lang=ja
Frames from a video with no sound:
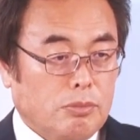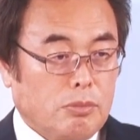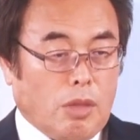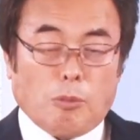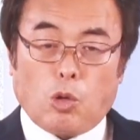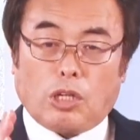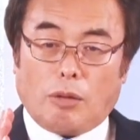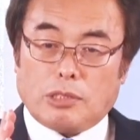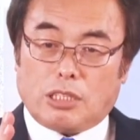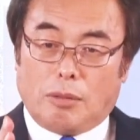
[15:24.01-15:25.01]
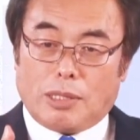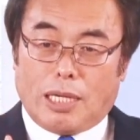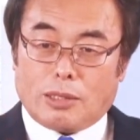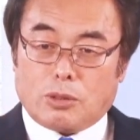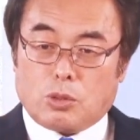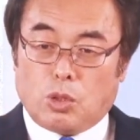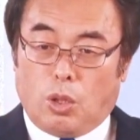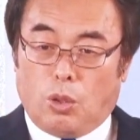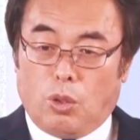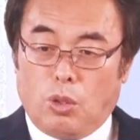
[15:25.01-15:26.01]
でも神様が
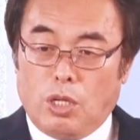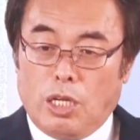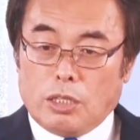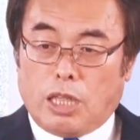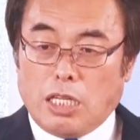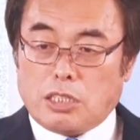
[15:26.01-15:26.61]
今日天